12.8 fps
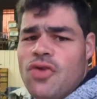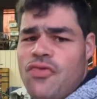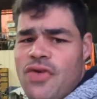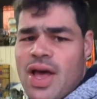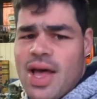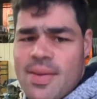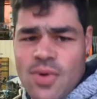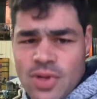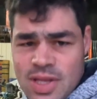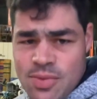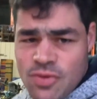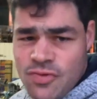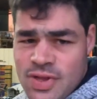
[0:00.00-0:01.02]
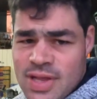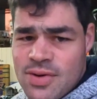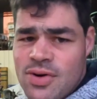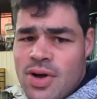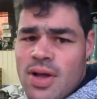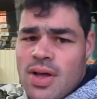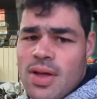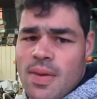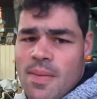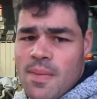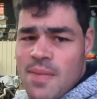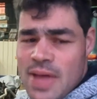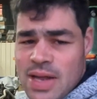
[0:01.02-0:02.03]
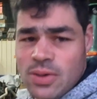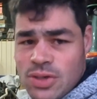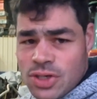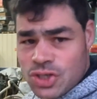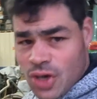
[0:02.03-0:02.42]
je le fais rarement en début de vidéo, mais euh,